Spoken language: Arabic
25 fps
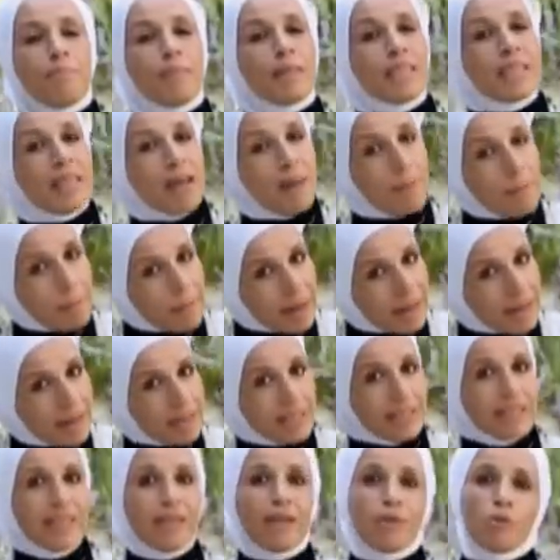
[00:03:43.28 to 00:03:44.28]
بتأمل
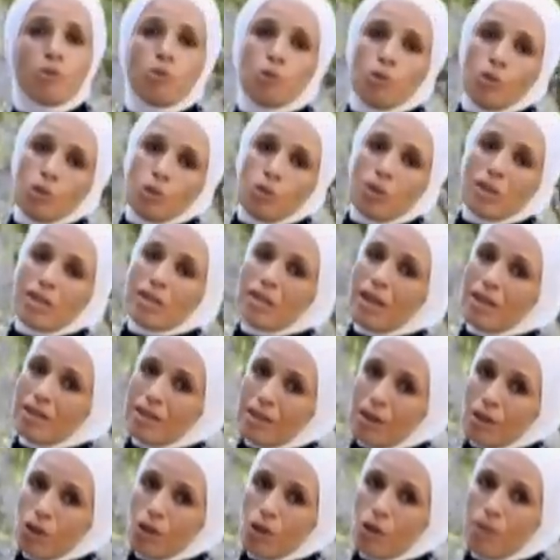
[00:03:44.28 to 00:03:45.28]
أني أكون
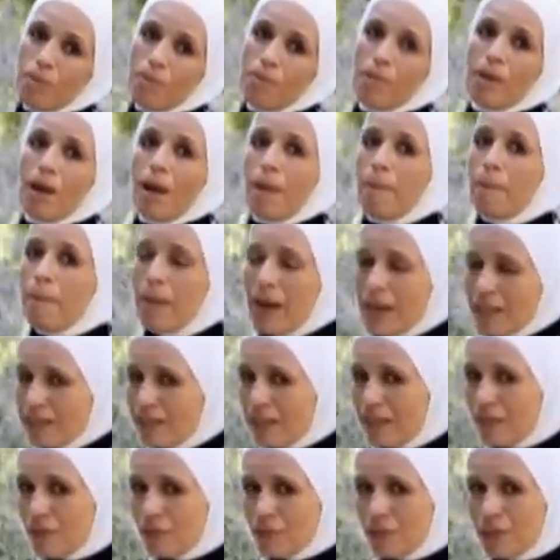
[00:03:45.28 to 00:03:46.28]
وصلت لكم بعض
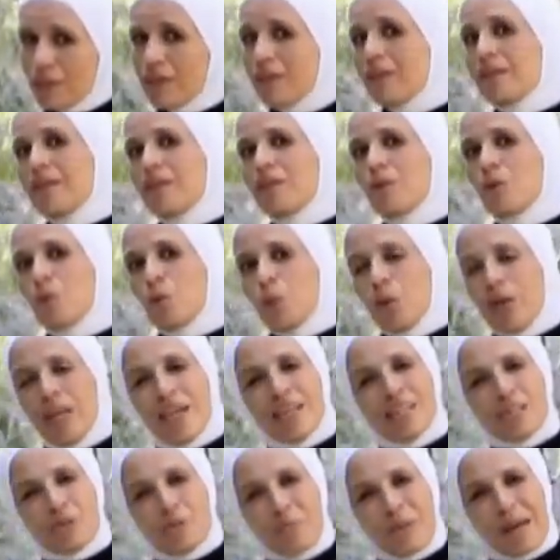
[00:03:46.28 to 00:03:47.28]
الأفكار
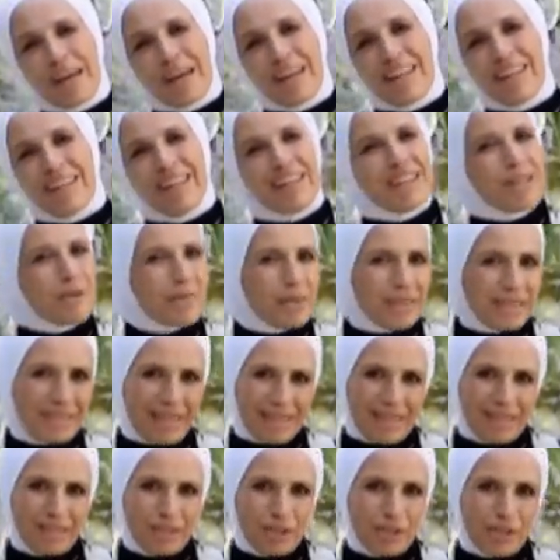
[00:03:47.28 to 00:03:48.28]
والأسماء
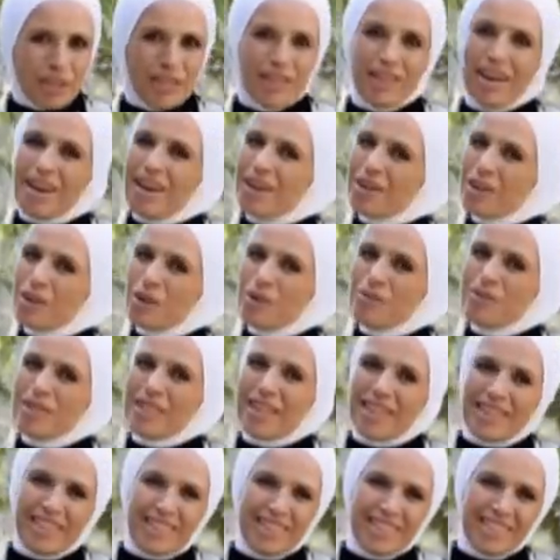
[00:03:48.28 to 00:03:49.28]
للنباتات نهاركم
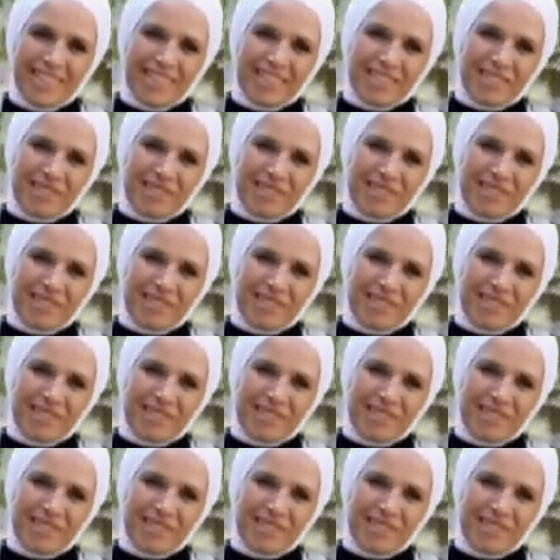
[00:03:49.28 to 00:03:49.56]
سعيد